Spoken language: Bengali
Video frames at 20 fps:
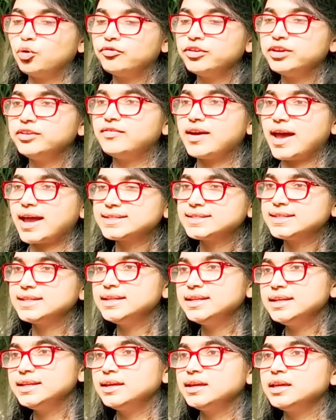কোভিড
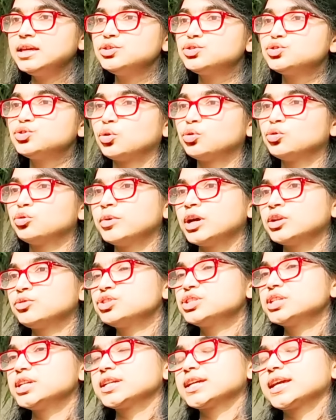ভ্যাকসিন নিয়ে
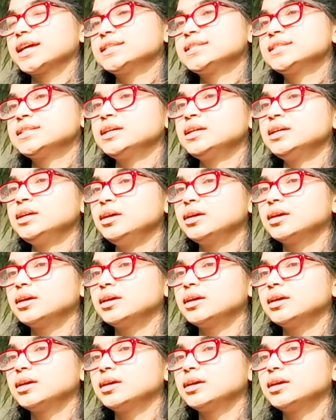জনমানুষের কাছে